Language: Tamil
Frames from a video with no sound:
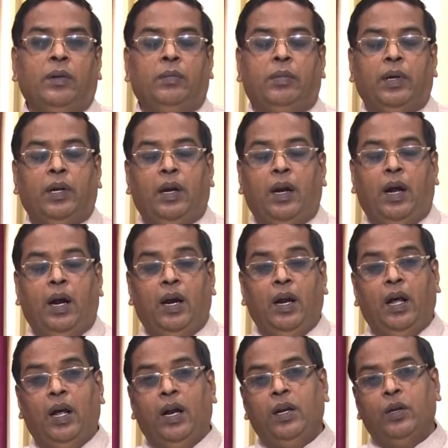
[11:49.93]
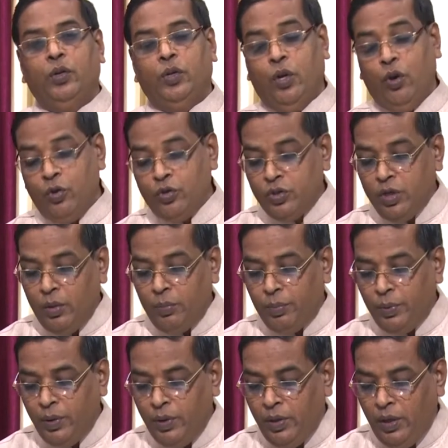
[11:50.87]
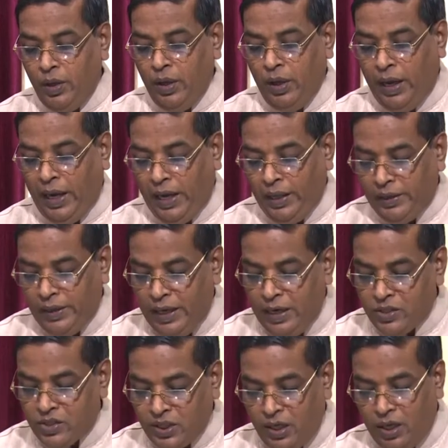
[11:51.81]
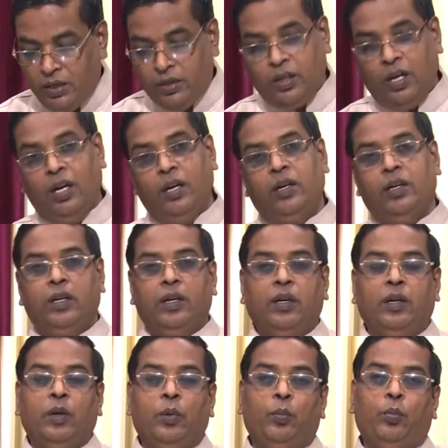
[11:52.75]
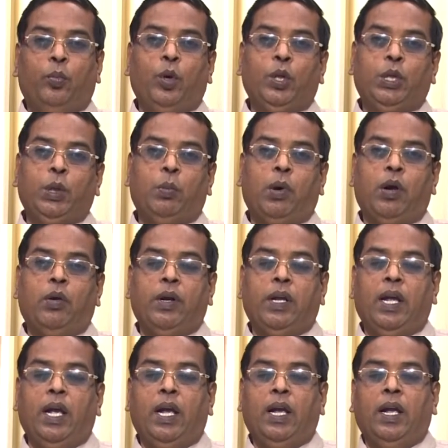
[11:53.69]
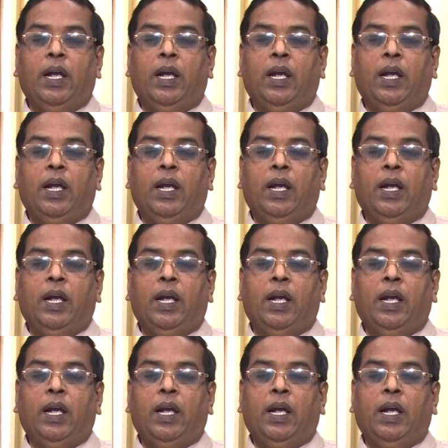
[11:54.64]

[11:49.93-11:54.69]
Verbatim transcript: புரியுங்களா ஆனால் யோசப்பு அதே சாத்தான் போத்திபாருடைய